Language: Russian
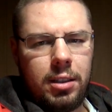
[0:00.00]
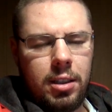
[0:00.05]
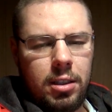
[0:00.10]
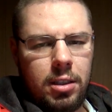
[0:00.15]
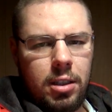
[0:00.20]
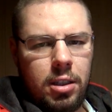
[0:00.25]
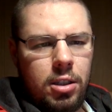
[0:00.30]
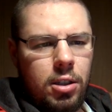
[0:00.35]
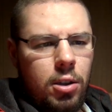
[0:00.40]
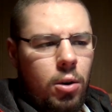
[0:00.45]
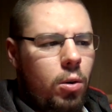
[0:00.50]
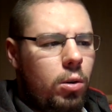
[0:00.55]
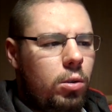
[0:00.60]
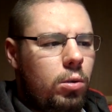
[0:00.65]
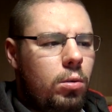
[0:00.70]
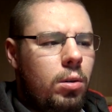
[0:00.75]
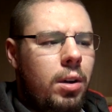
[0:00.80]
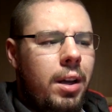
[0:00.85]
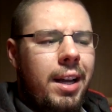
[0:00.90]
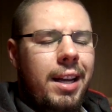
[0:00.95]

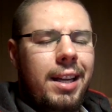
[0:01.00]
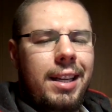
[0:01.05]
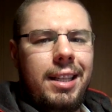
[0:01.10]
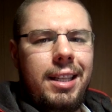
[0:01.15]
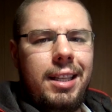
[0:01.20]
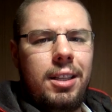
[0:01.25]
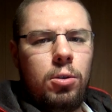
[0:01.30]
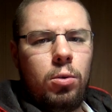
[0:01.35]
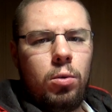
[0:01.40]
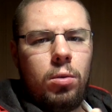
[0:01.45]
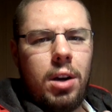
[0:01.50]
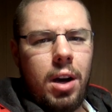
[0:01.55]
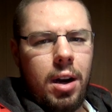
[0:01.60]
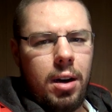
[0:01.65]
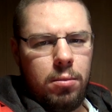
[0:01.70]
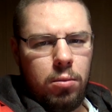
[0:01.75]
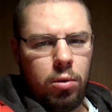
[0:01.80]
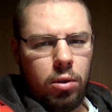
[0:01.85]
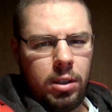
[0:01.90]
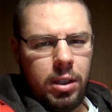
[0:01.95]
тестостерону, и дуга
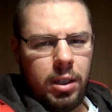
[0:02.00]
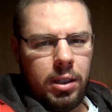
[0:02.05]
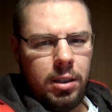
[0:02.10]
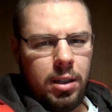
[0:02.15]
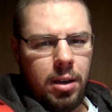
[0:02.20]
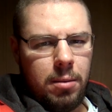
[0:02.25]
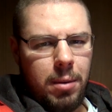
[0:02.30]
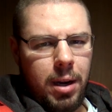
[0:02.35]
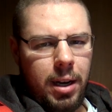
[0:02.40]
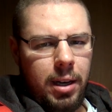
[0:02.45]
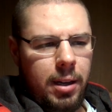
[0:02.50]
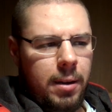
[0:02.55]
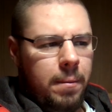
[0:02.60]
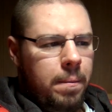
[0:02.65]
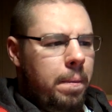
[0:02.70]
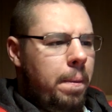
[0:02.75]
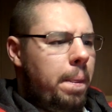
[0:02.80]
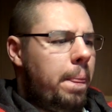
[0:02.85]
работает нормально.